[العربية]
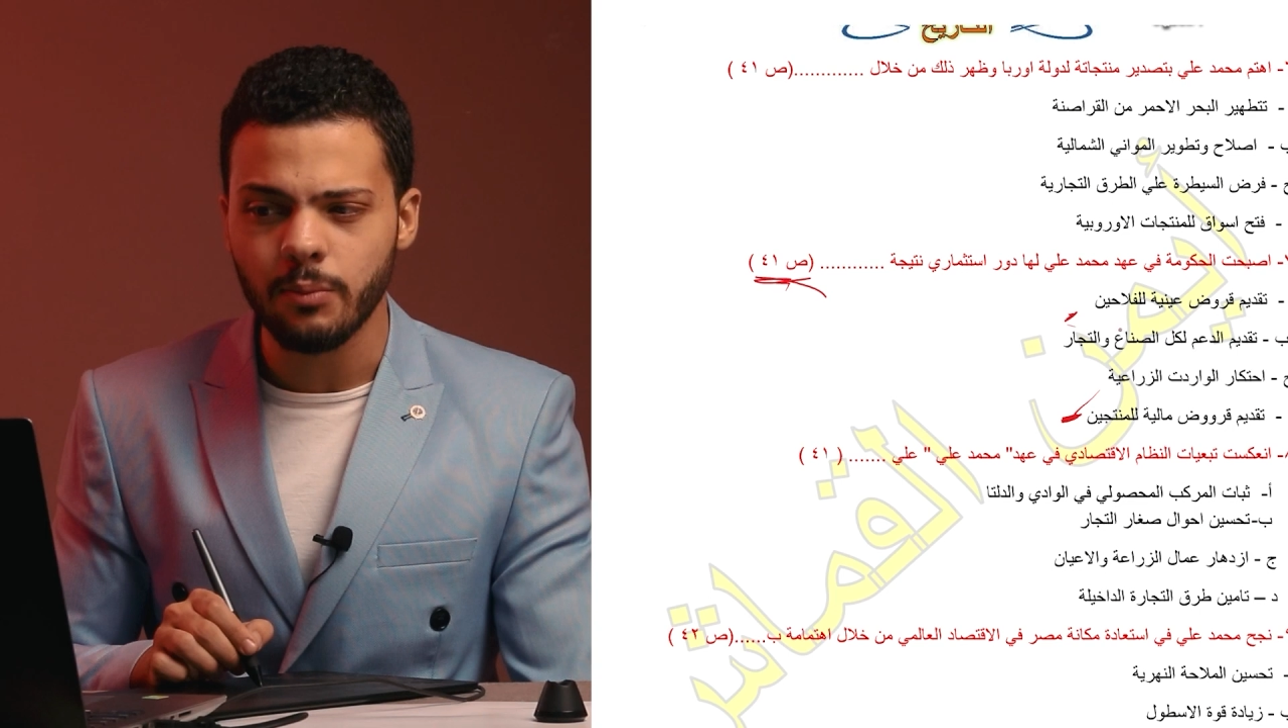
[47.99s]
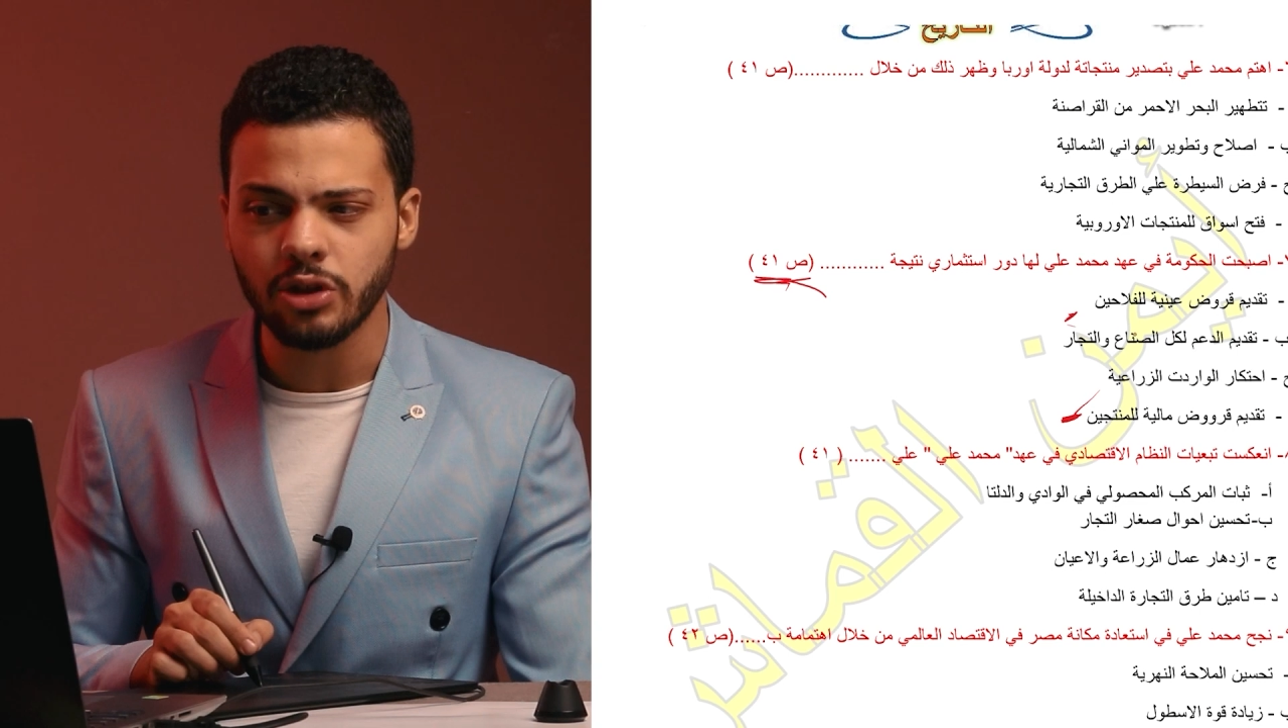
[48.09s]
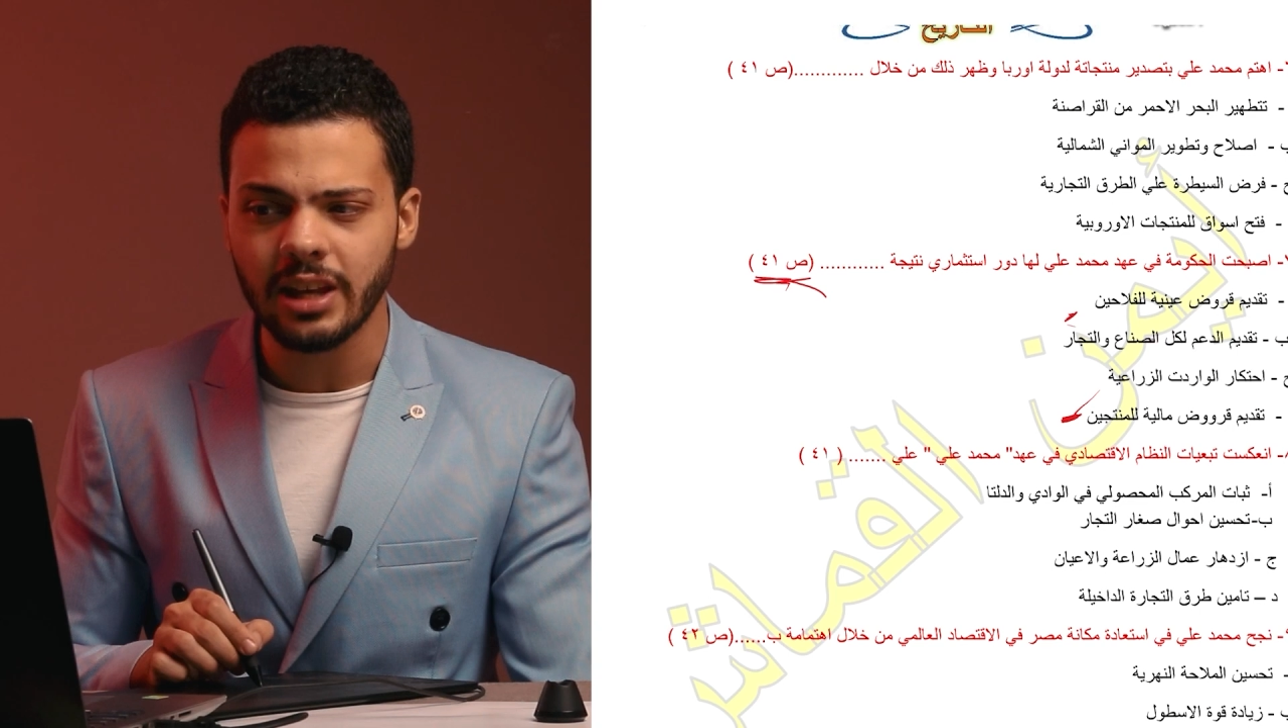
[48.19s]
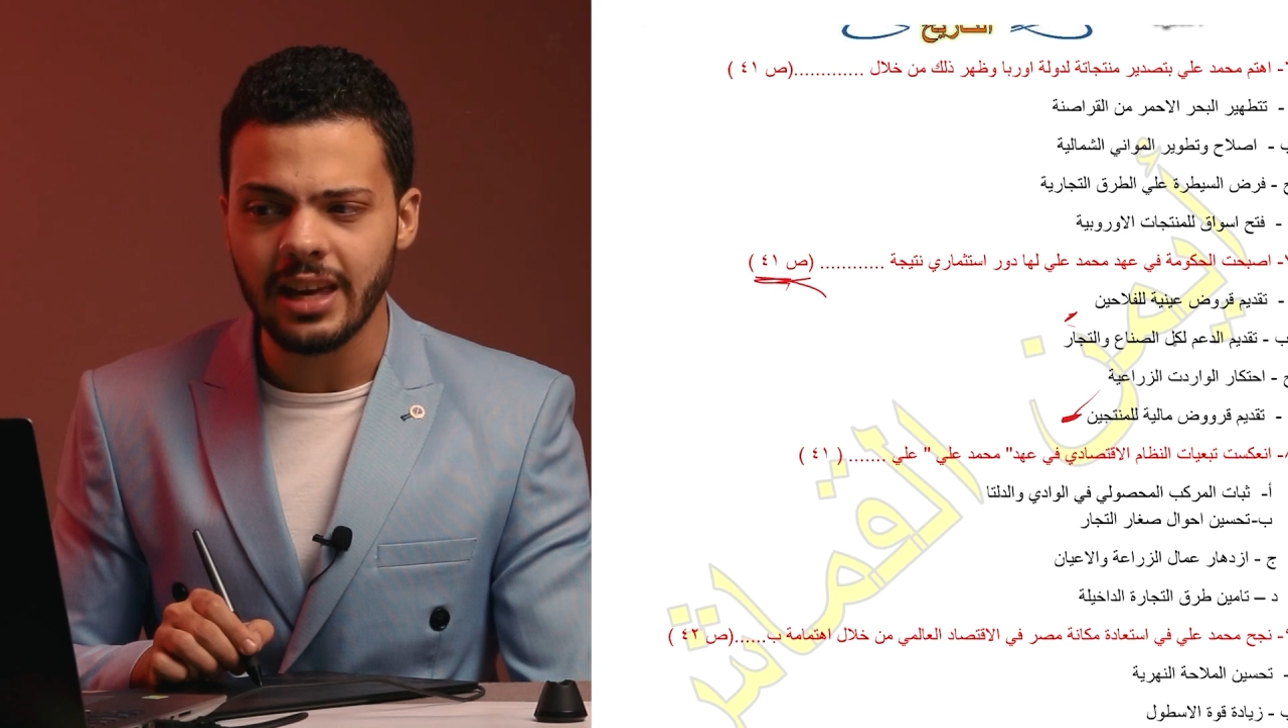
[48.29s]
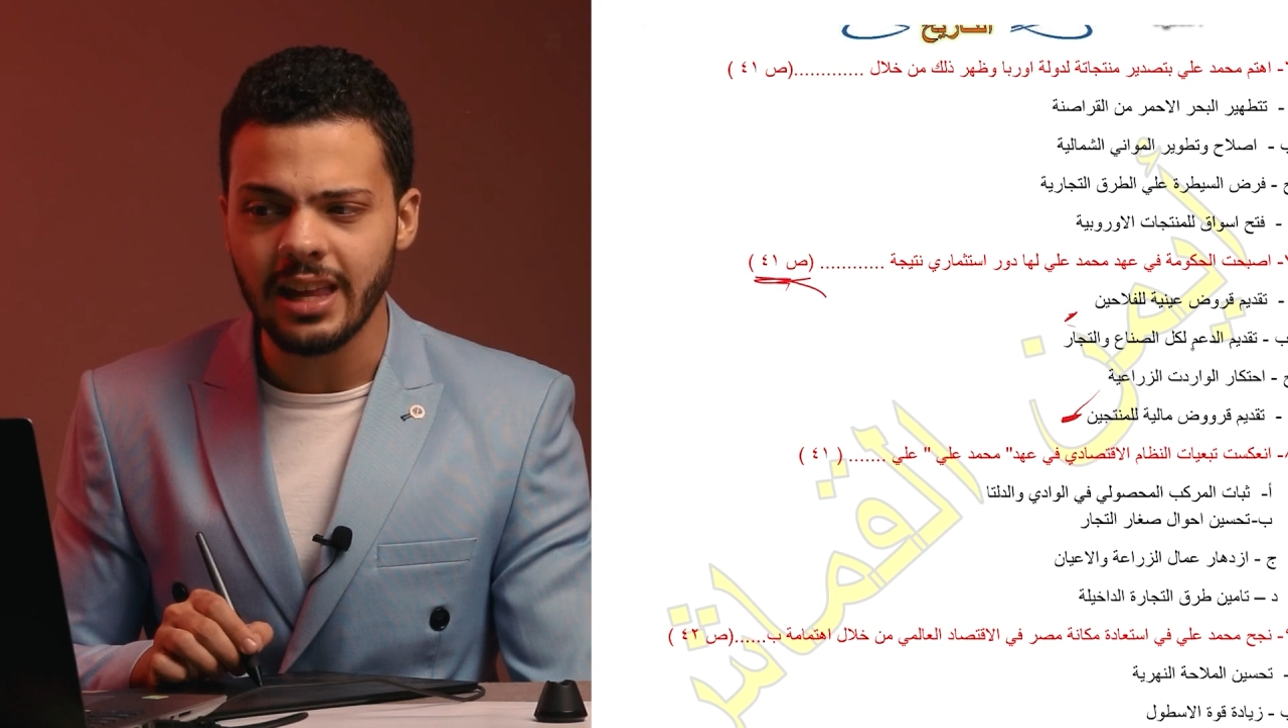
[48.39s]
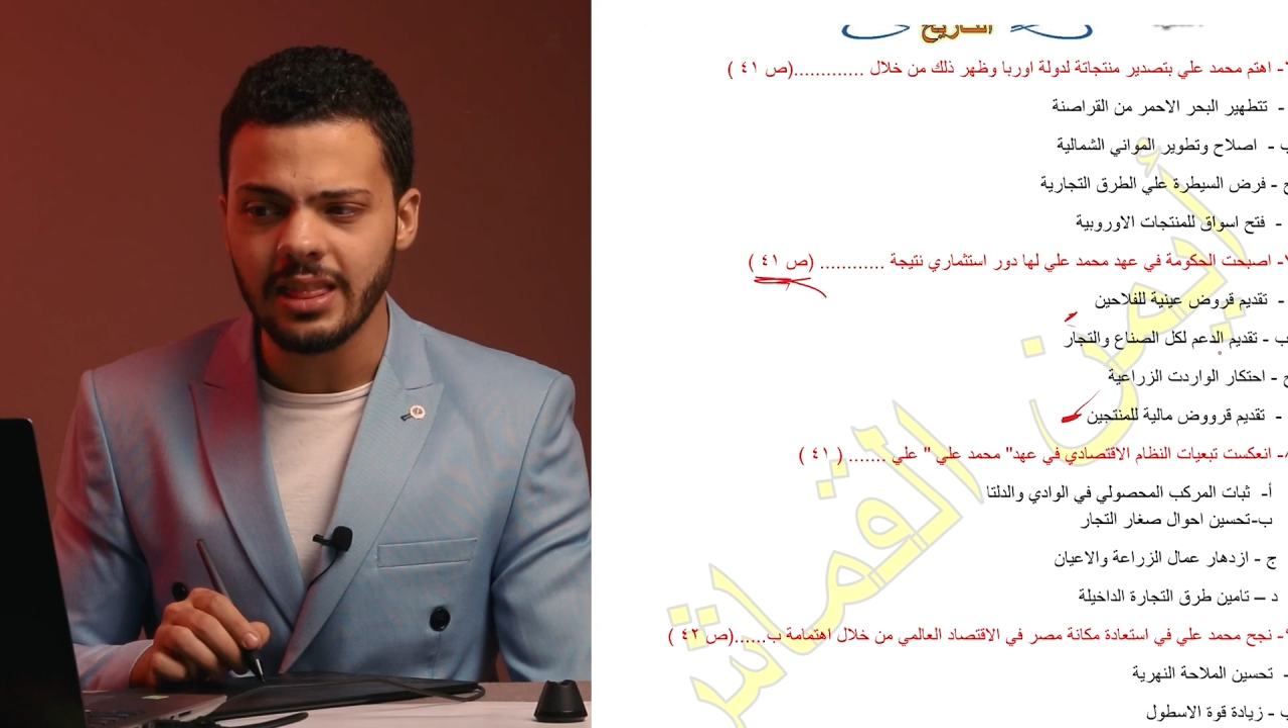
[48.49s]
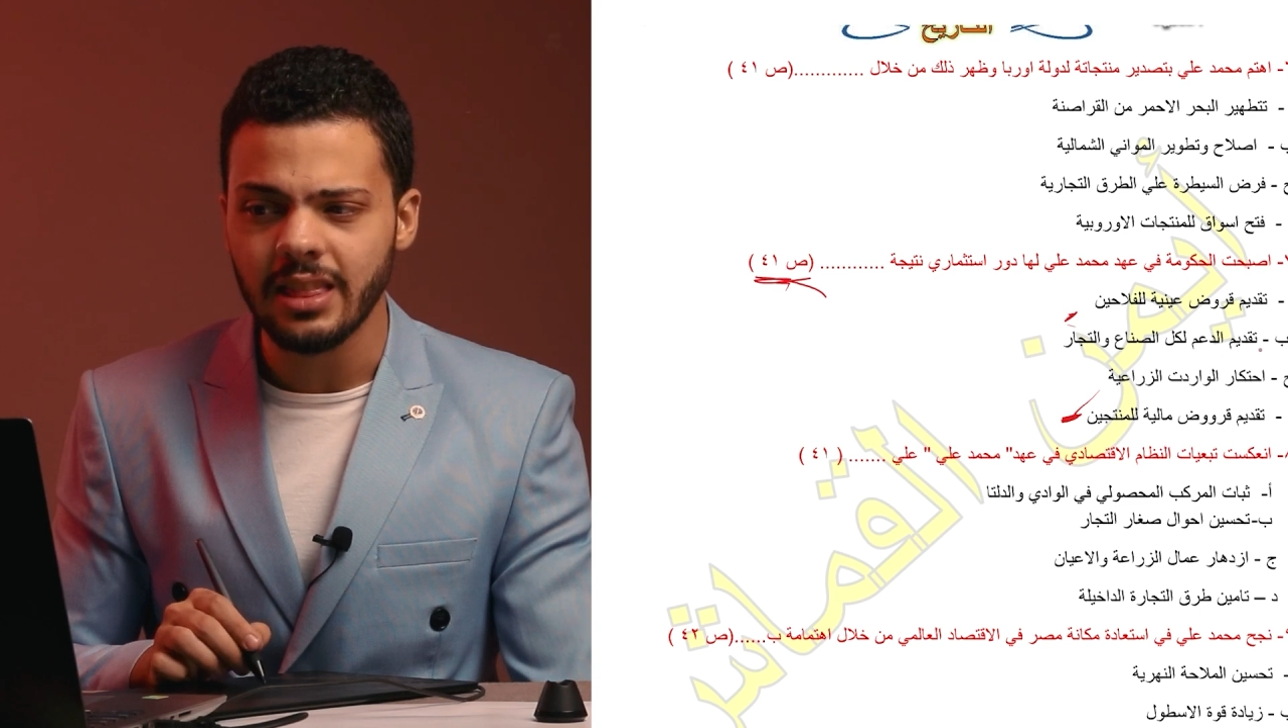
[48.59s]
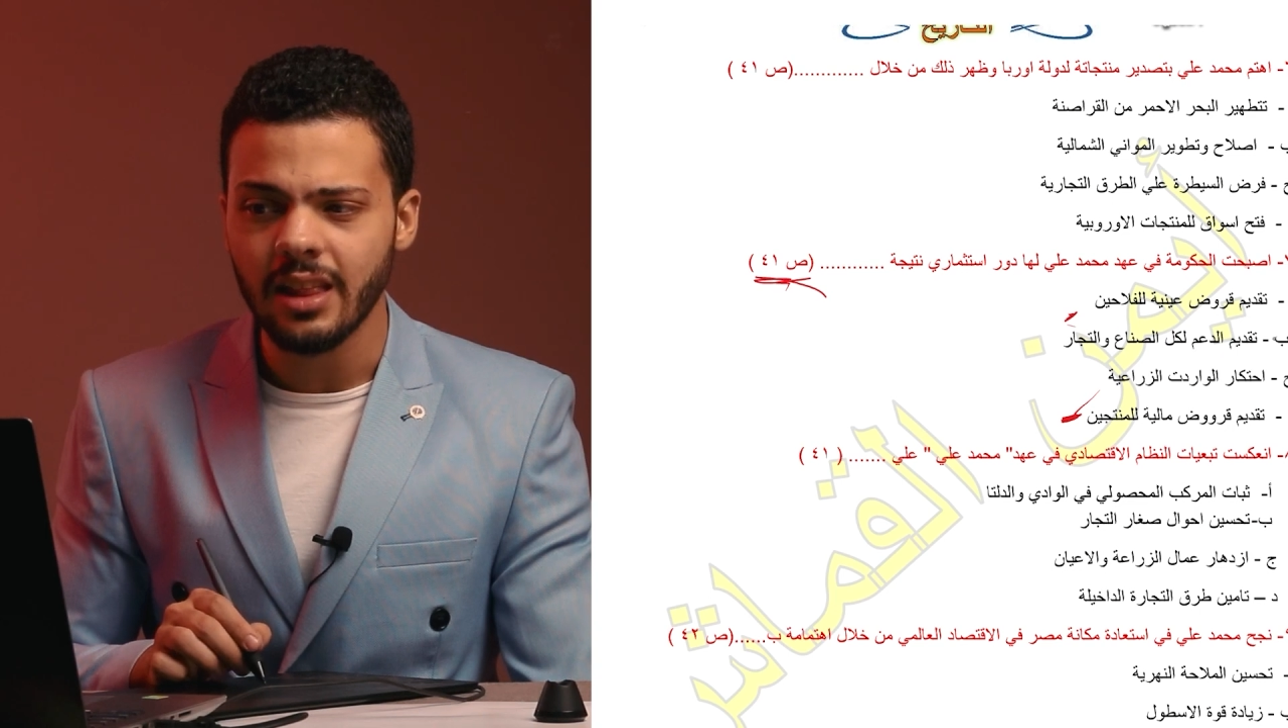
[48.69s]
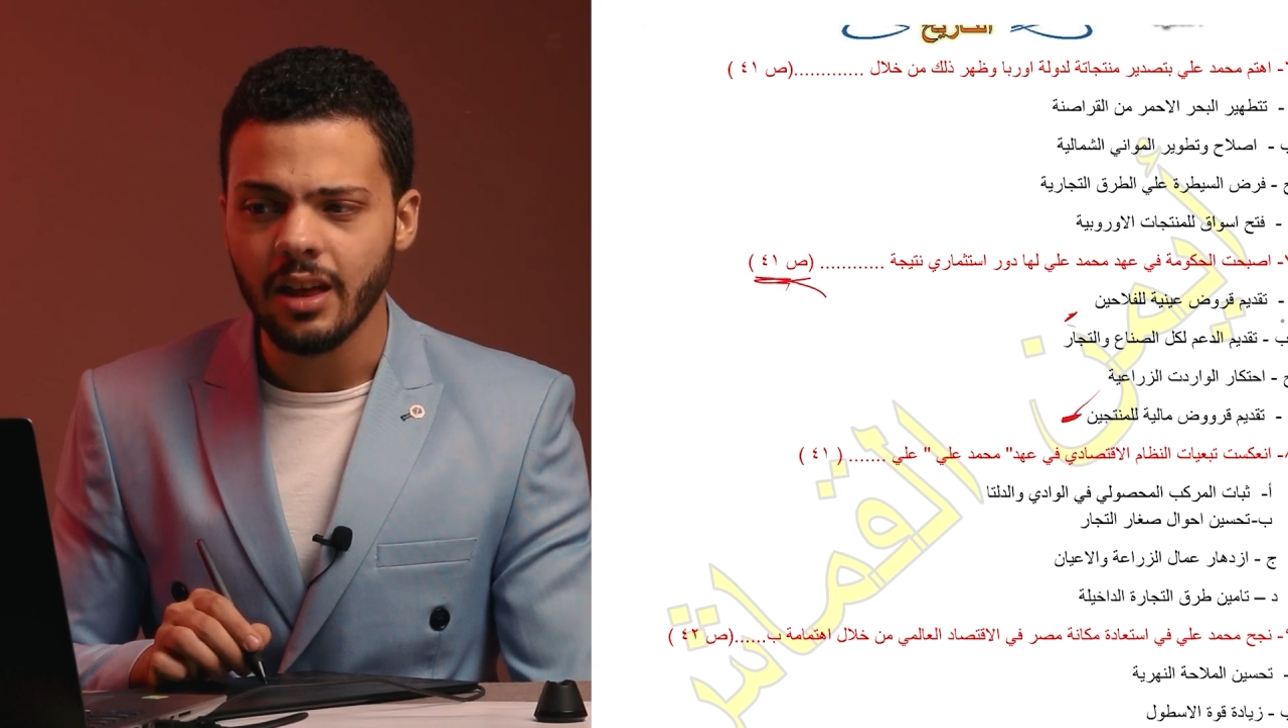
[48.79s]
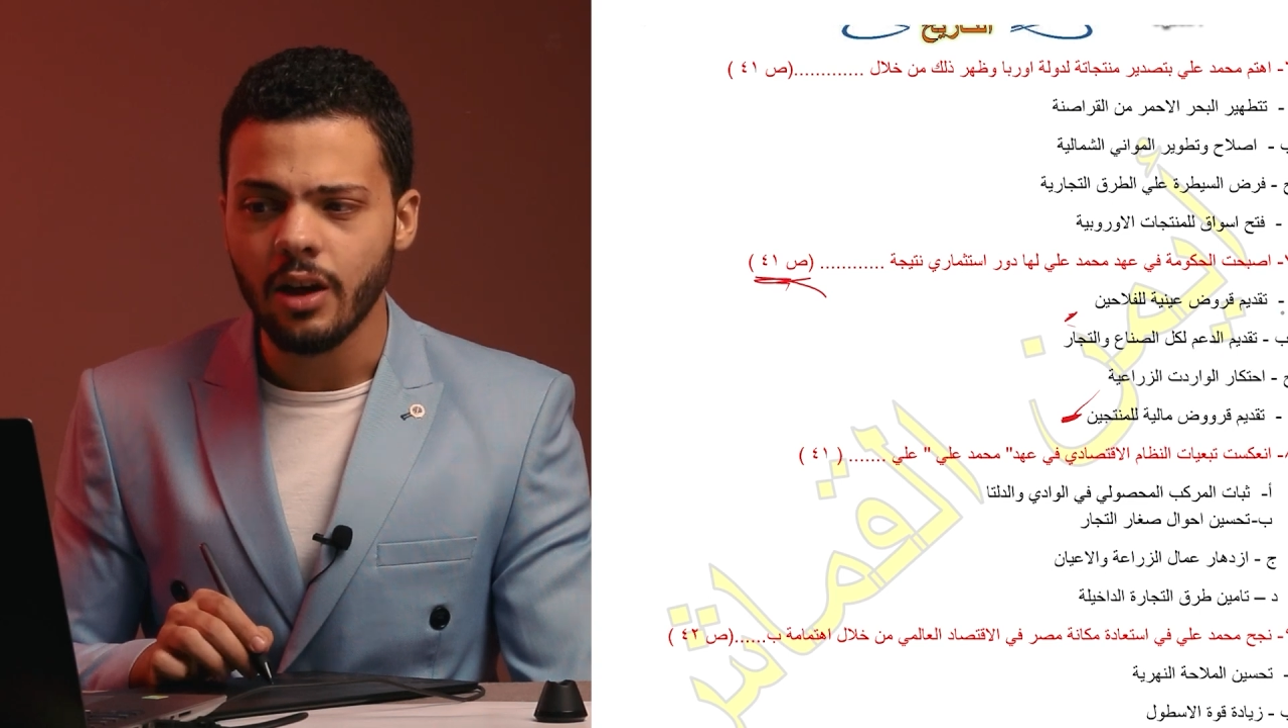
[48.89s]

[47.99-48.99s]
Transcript: للمنتجين